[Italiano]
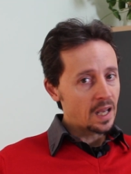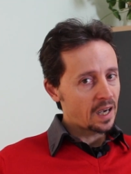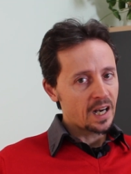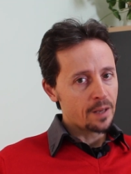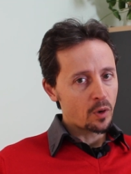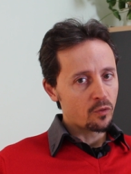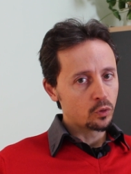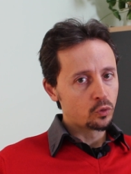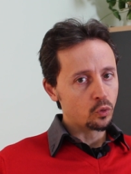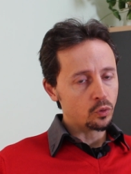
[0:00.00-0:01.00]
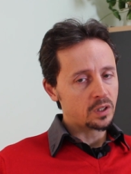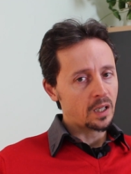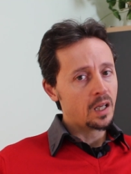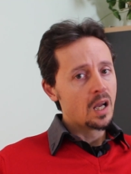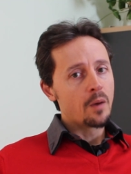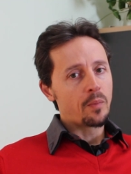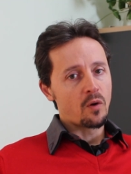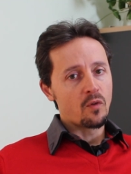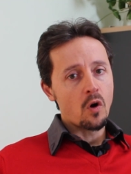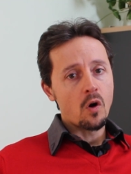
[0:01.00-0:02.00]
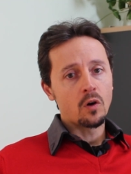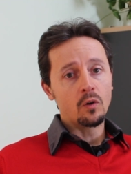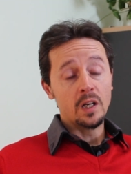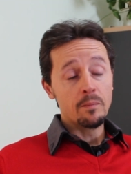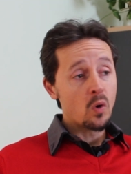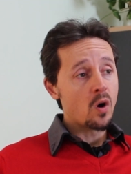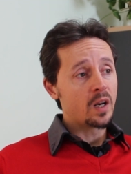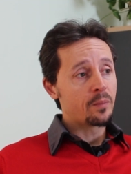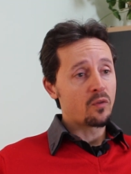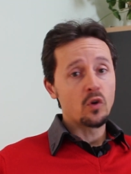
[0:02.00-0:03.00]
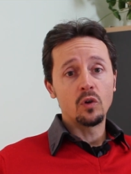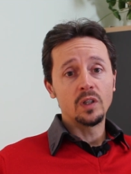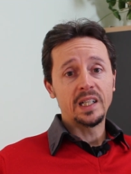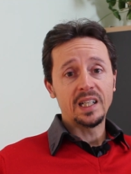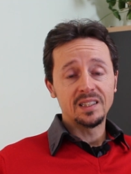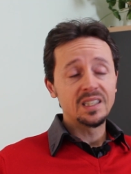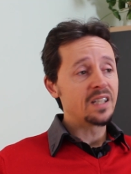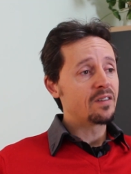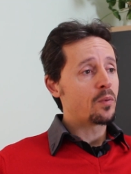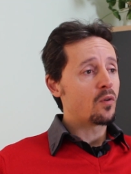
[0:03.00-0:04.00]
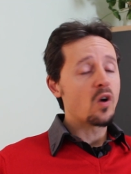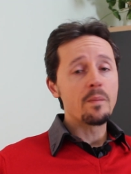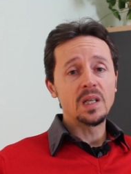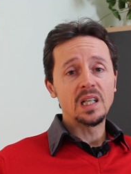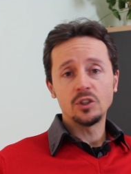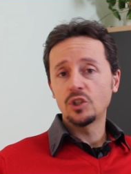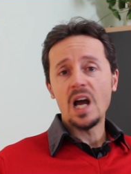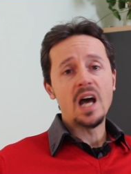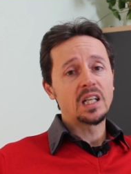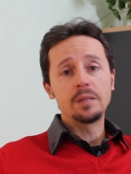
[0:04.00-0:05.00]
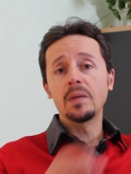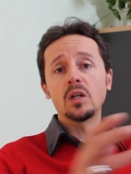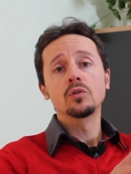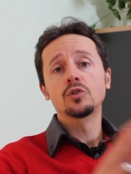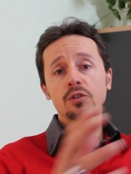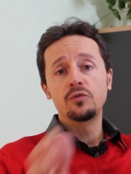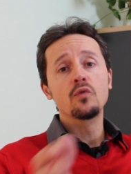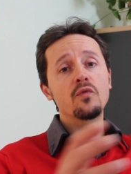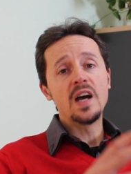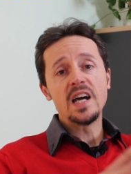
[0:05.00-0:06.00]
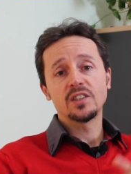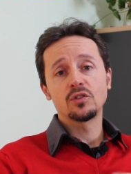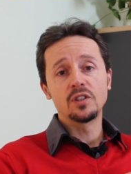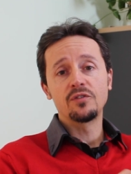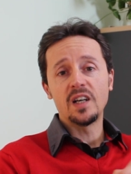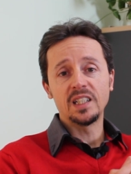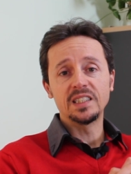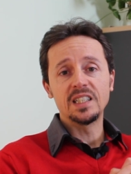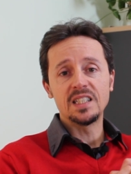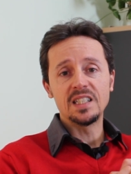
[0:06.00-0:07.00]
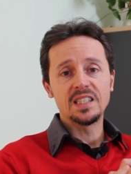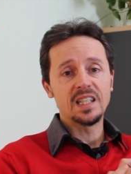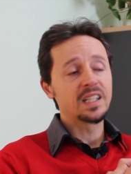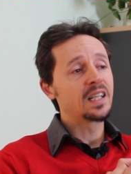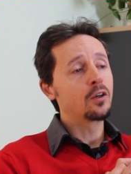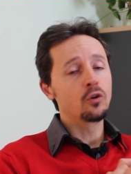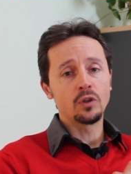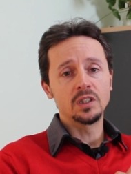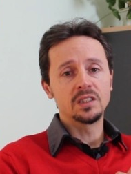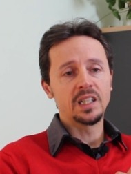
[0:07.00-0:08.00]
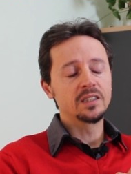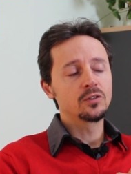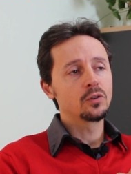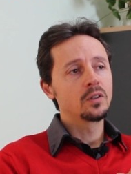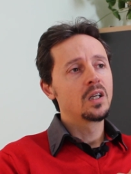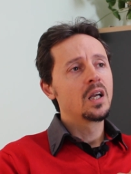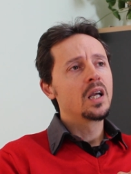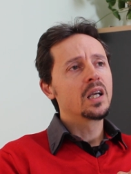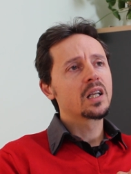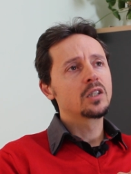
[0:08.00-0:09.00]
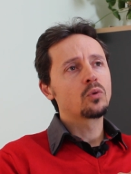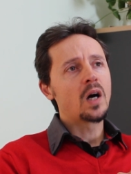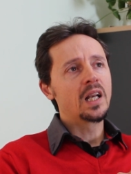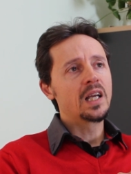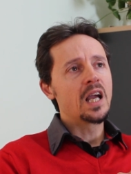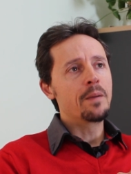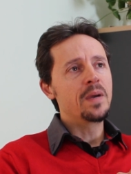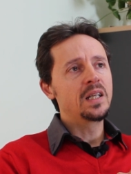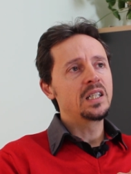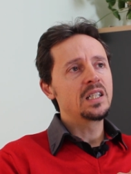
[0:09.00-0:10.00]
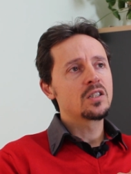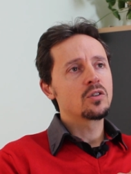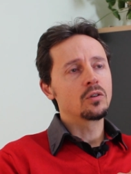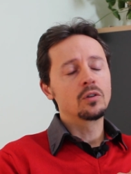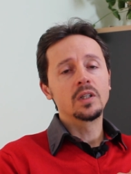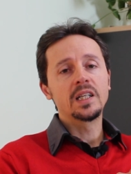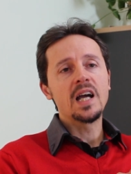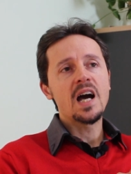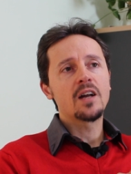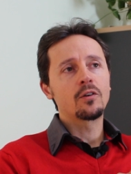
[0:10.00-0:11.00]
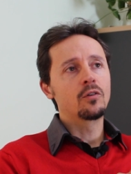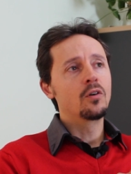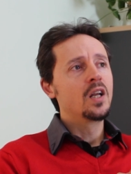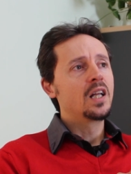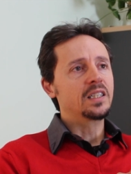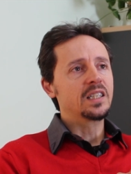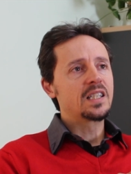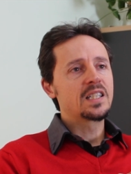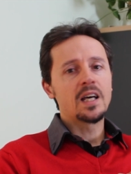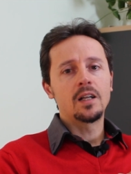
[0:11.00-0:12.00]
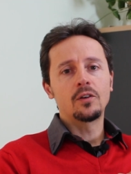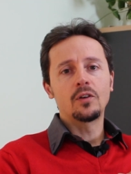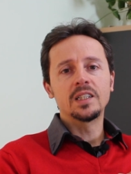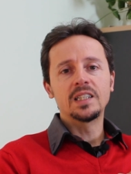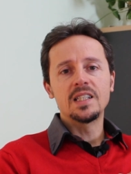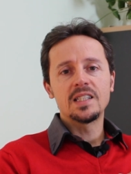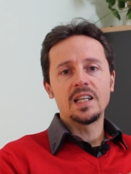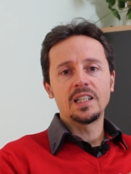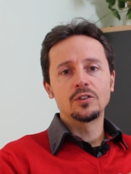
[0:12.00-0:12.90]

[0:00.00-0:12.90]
Il re le provò tutte, provò con le buone, provò con le cattive, provò a minacciarli, ma non ci fu verso di farli desistere nel loro intento. Il rituale ebbe inizio, lo legarono, iniziarono a danzare